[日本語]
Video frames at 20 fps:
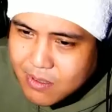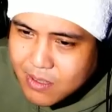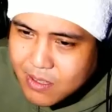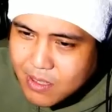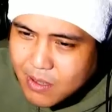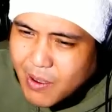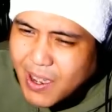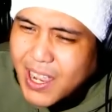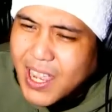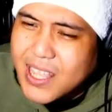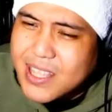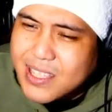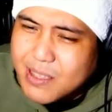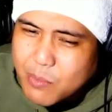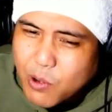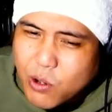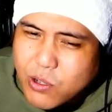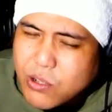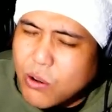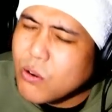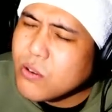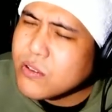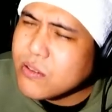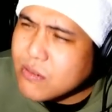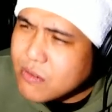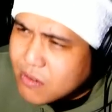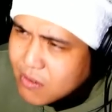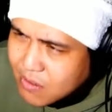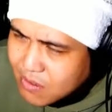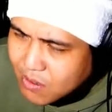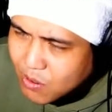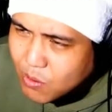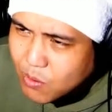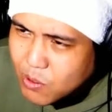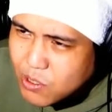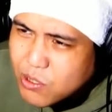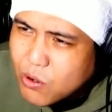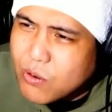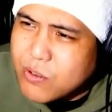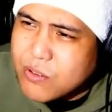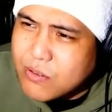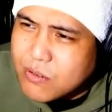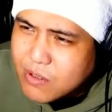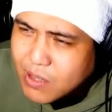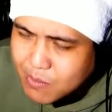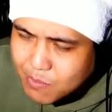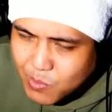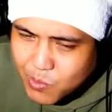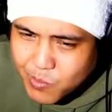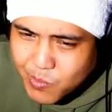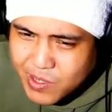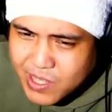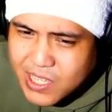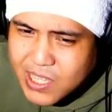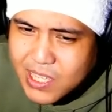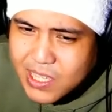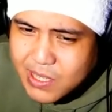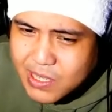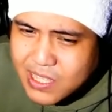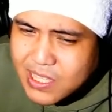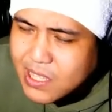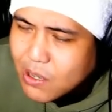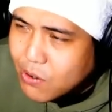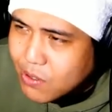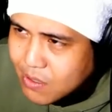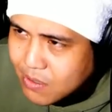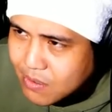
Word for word: 分かった、保証するけん、もういい気言ってこい。